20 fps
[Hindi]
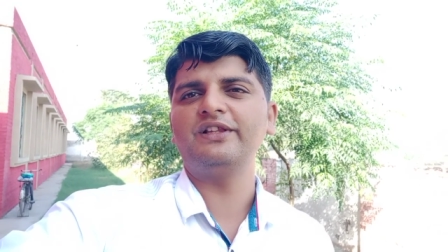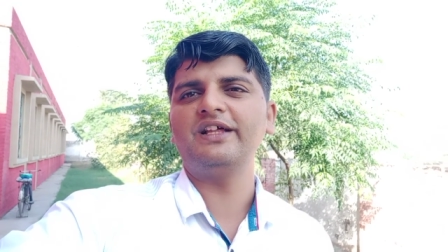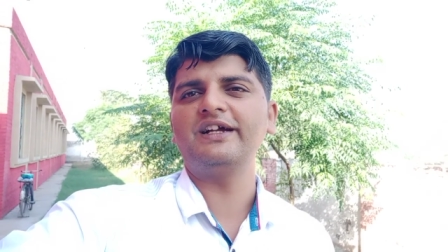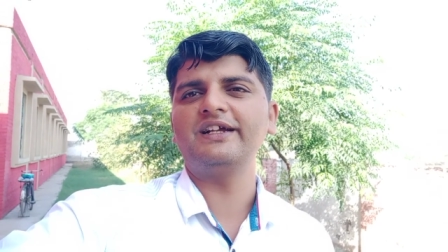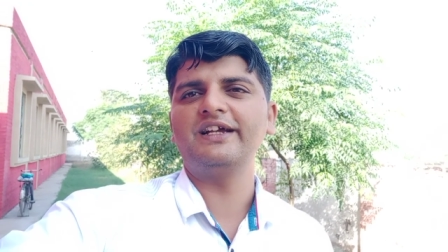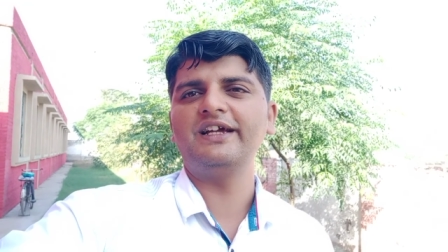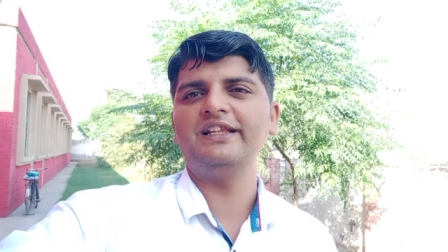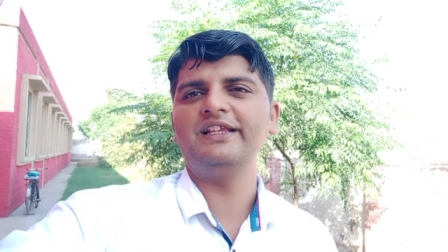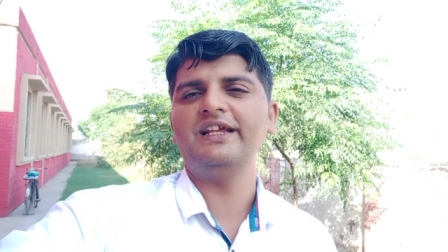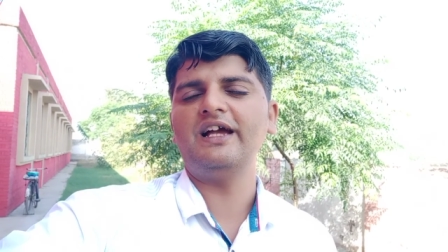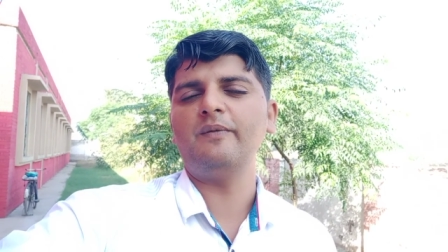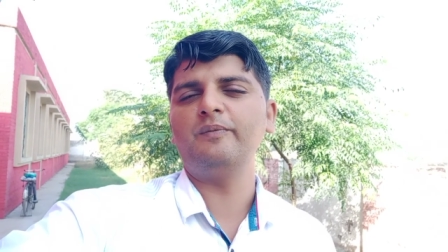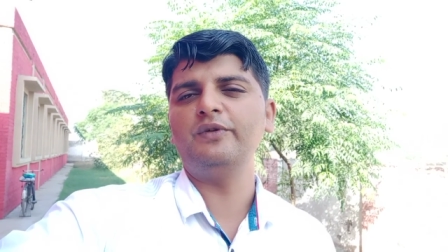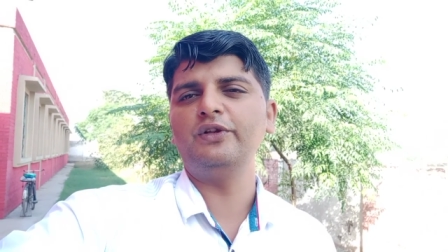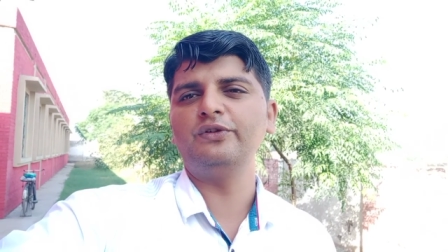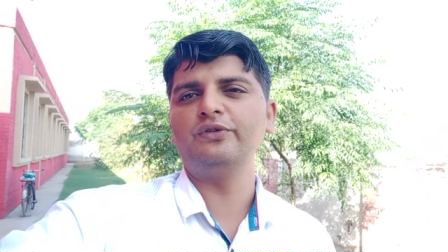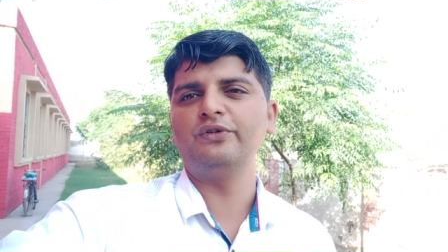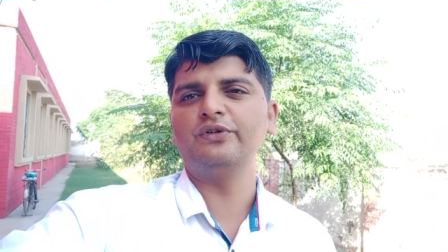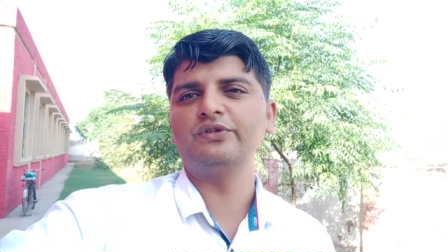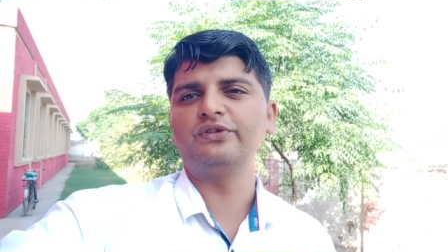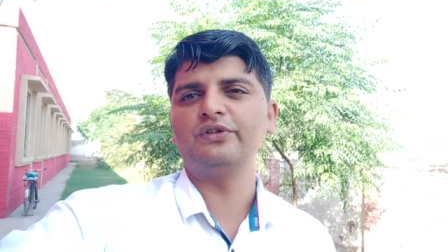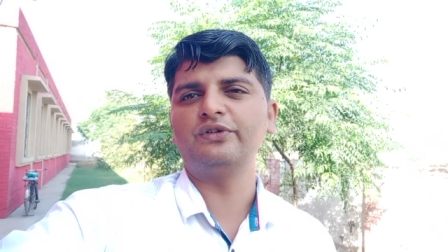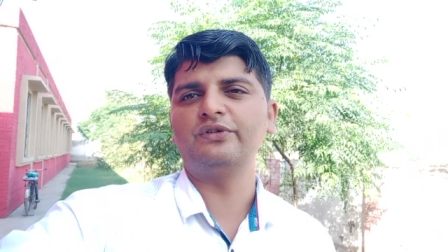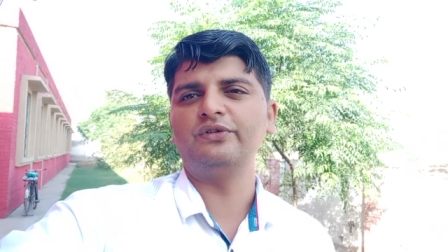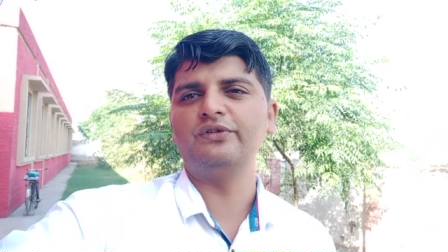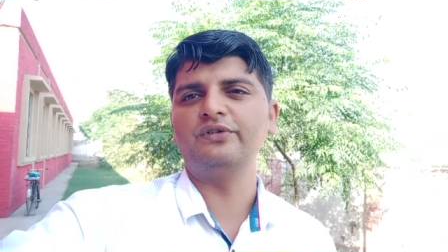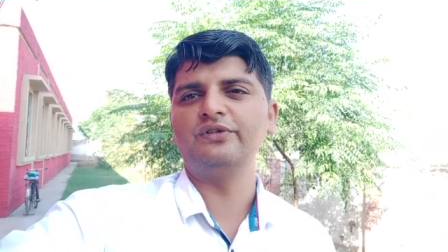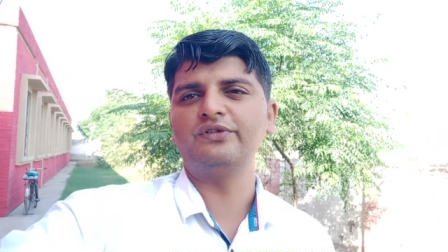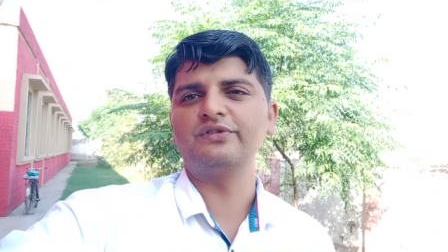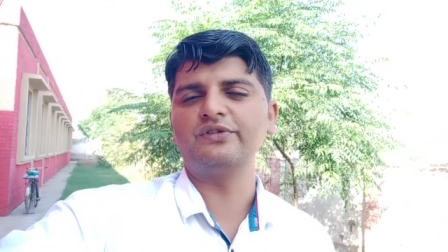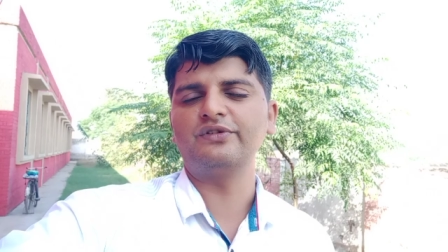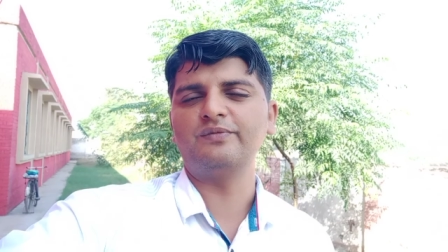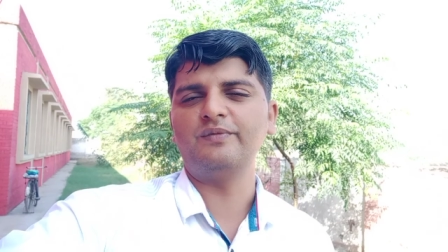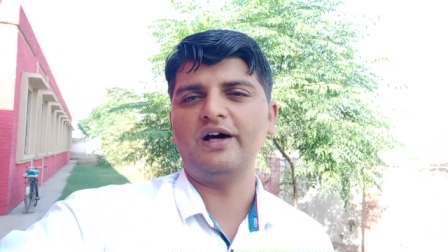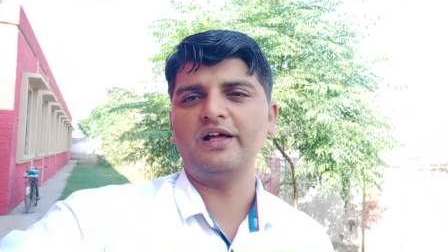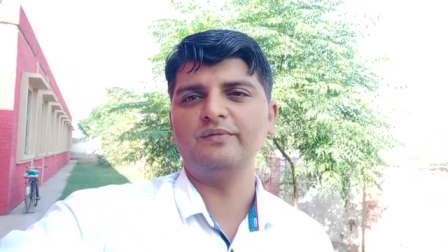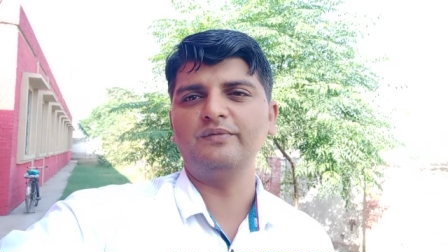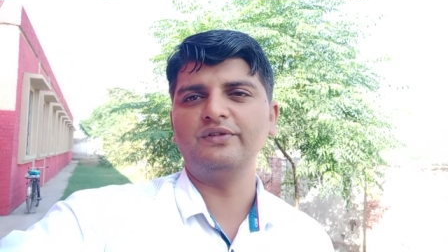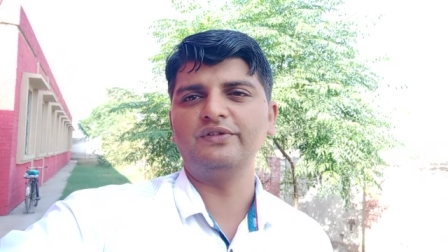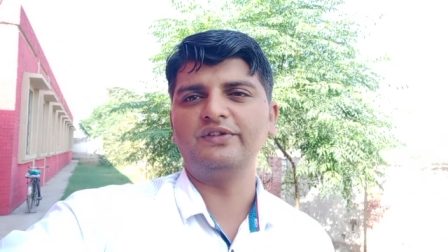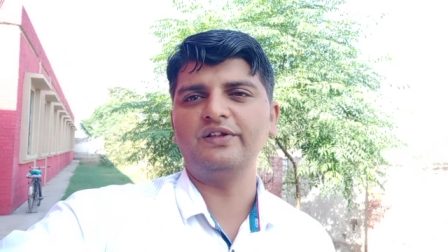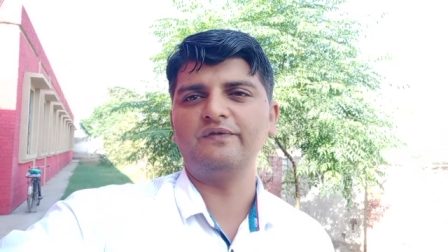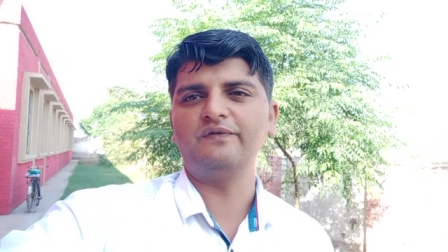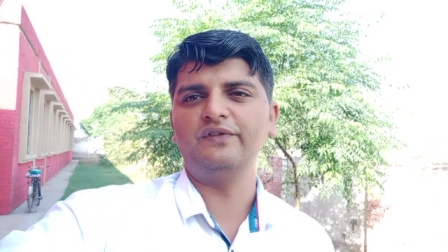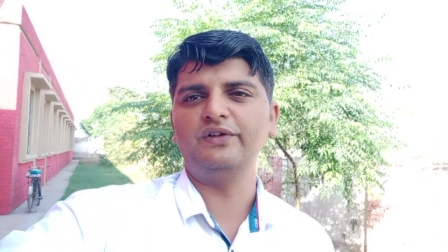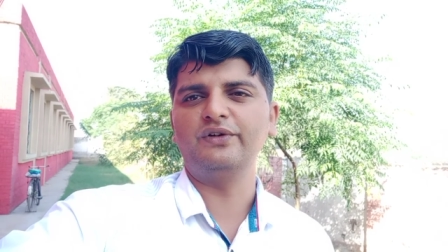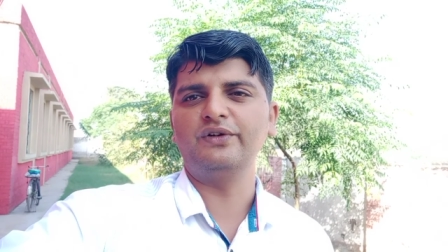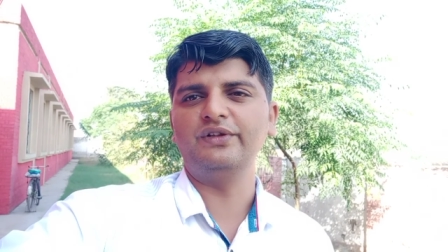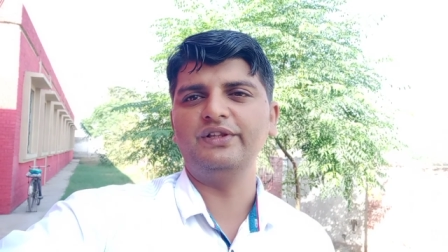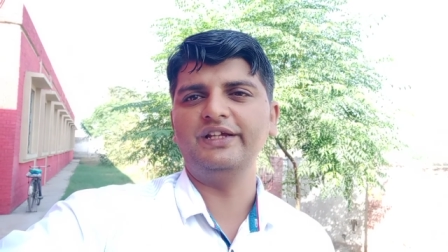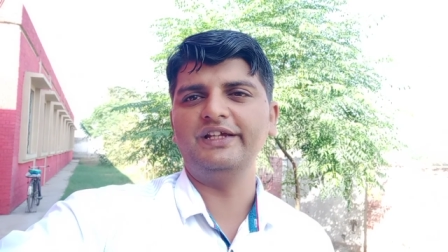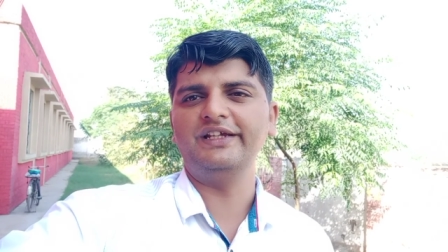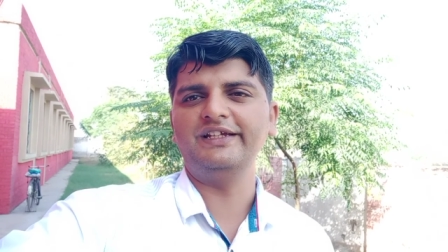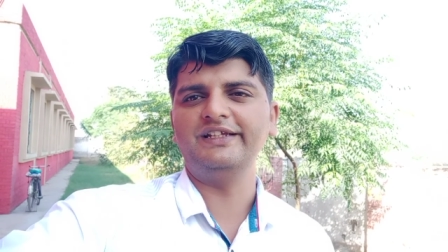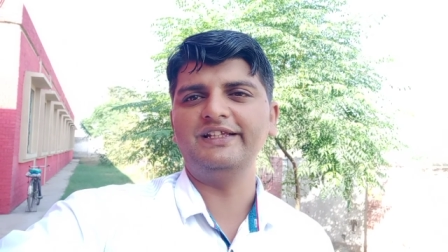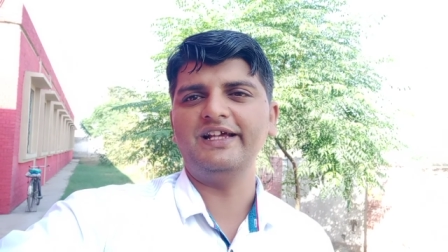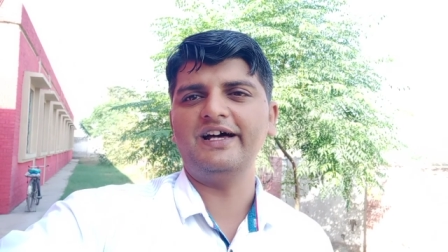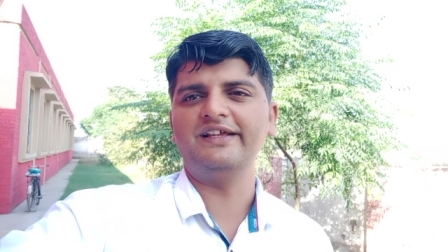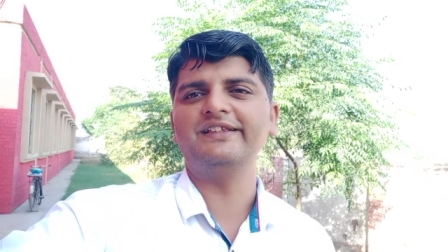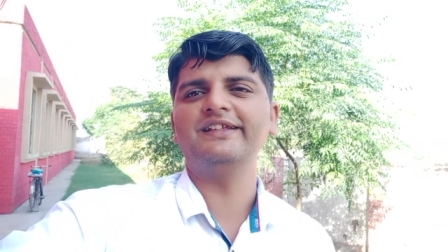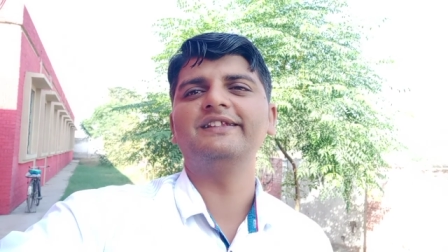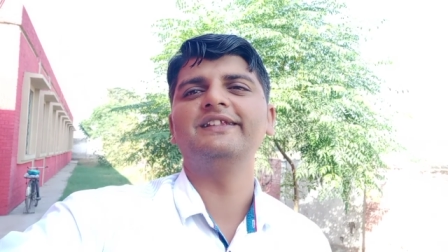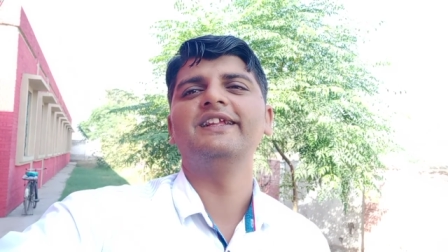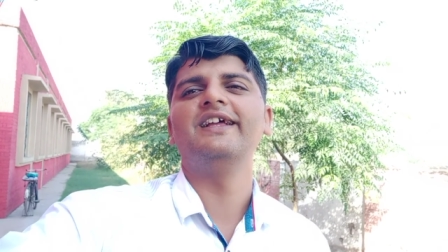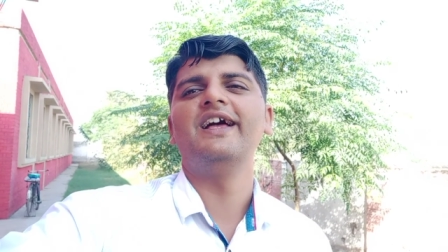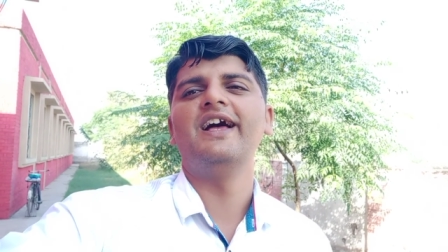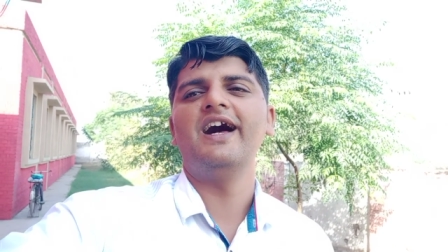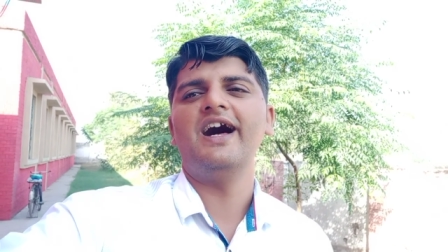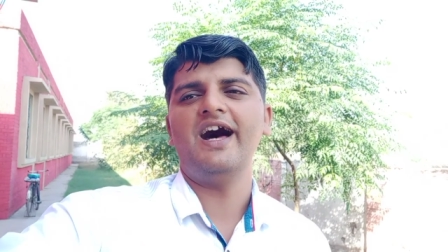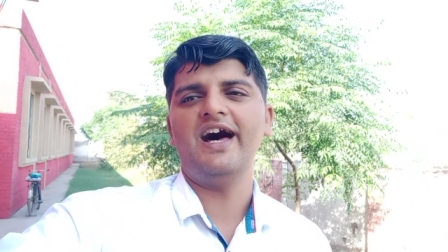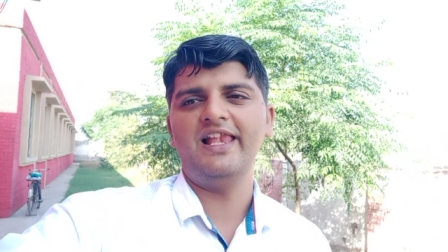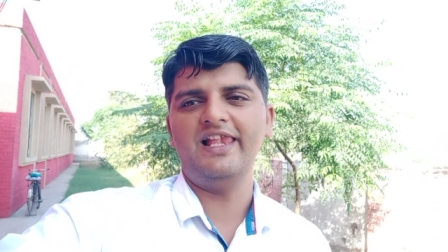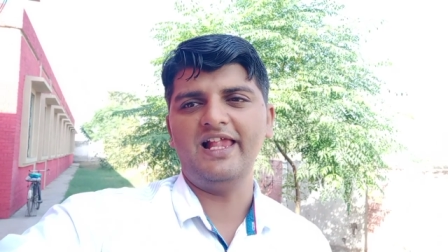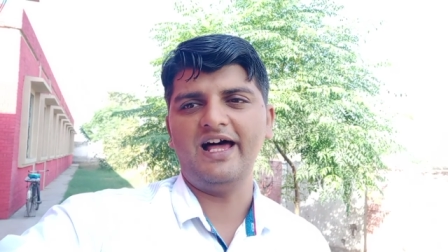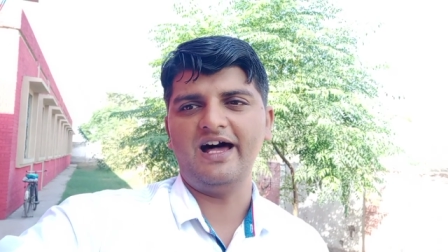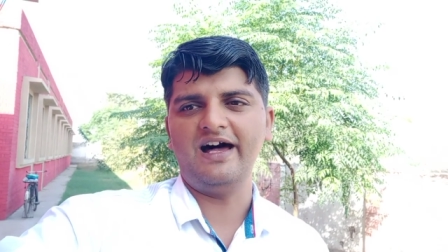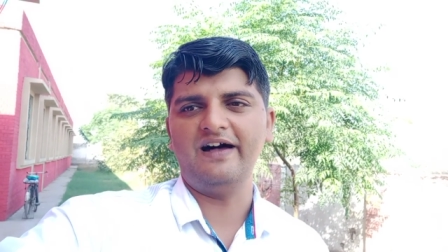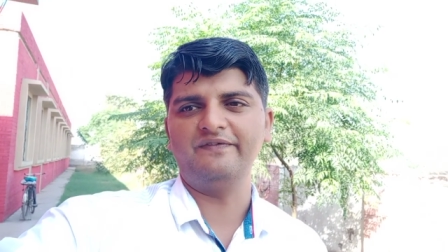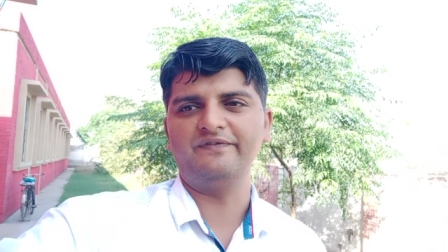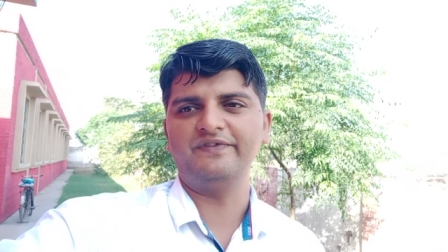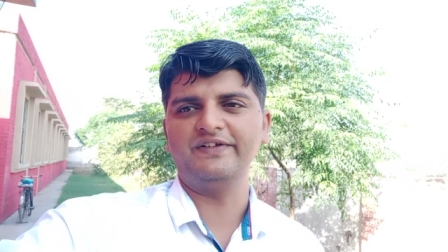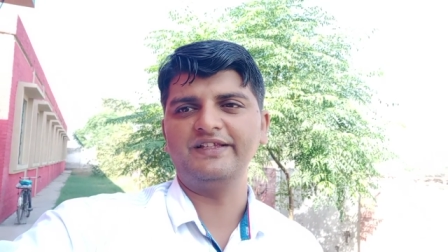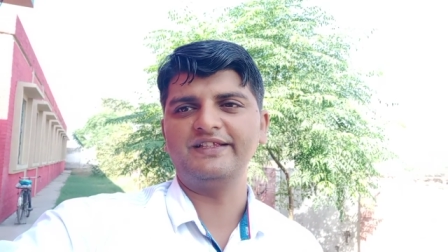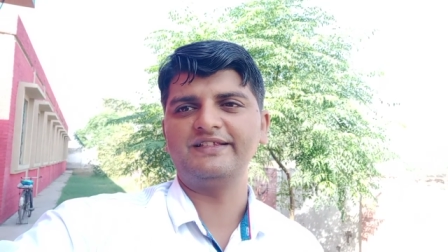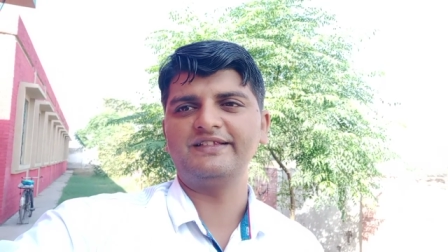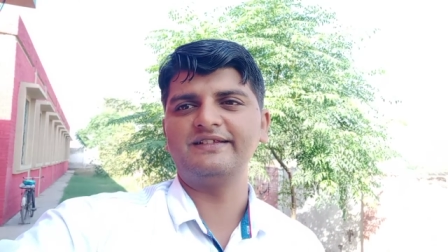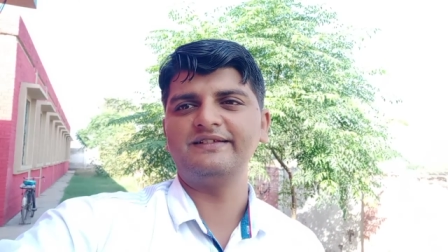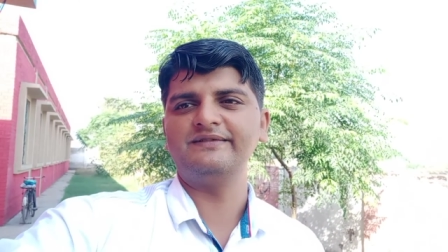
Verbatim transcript: तक के लिए अपने दोस्त और होस्ट उस्मान मुस्तफ़ी को दें इजाज़त अल्लाह हाफिज़